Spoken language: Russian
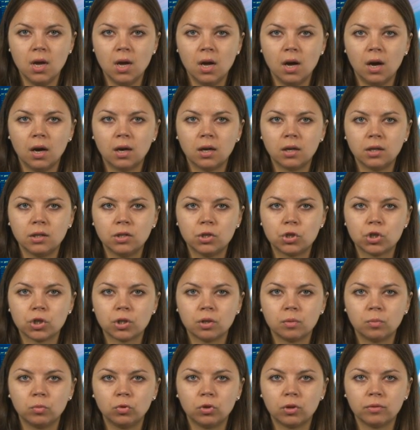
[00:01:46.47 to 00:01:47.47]

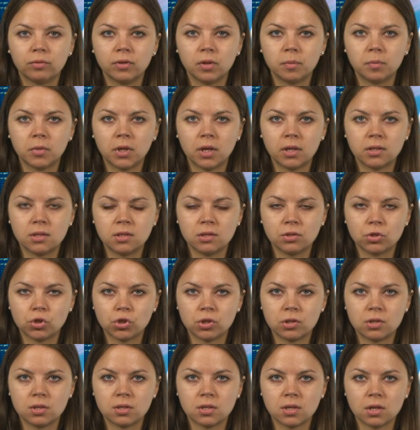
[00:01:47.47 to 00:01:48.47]
ограниченным уровнями
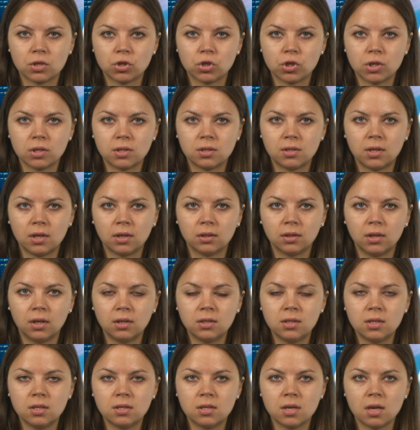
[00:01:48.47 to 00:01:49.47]

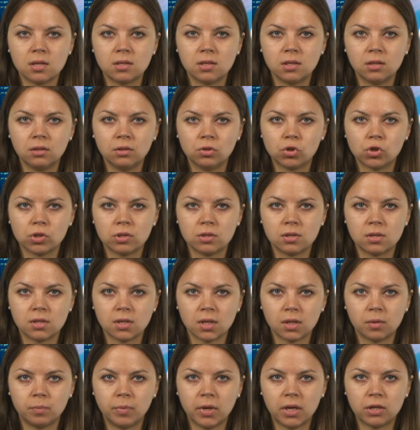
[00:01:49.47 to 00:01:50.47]
1.6613,
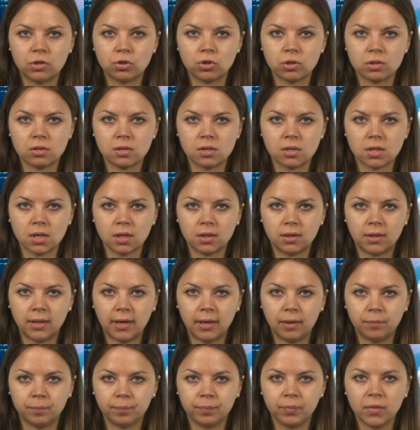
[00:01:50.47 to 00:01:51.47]

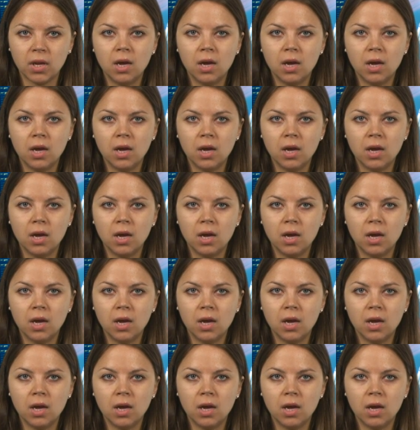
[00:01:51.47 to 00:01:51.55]
1.6563.